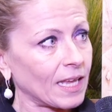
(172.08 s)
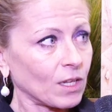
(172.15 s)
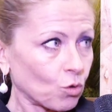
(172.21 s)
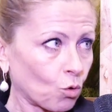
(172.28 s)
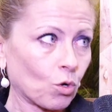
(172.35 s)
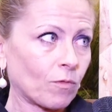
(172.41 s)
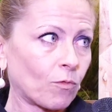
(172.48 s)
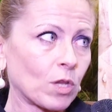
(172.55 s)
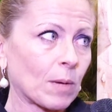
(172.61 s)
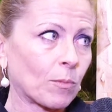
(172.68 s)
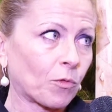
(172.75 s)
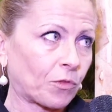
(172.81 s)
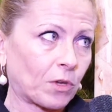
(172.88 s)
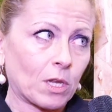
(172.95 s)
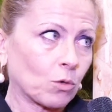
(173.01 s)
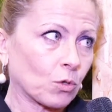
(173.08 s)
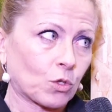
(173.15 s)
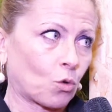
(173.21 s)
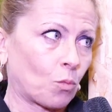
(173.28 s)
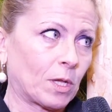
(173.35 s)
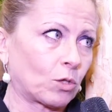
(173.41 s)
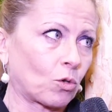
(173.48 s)
e noi vogliamo offrirgli lo
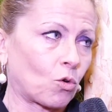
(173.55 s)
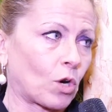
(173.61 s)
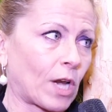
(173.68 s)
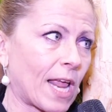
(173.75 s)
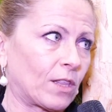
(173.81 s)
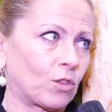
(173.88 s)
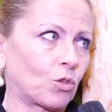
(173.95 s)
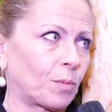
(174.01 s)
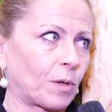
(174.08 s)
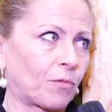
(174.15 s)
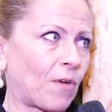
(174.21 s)
strumento corretto per